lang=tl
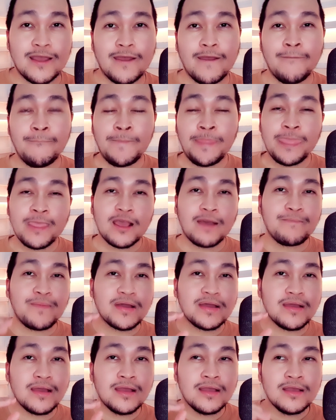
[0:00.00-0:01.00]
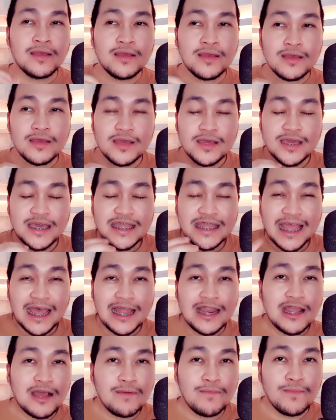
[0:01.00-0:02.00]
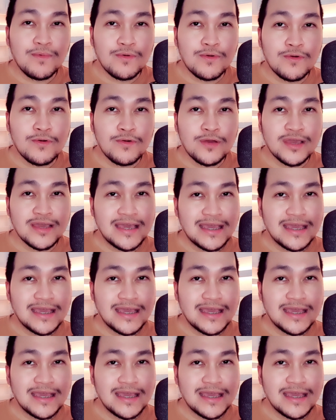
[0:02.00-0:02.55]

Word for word: na kapag ginalang mo,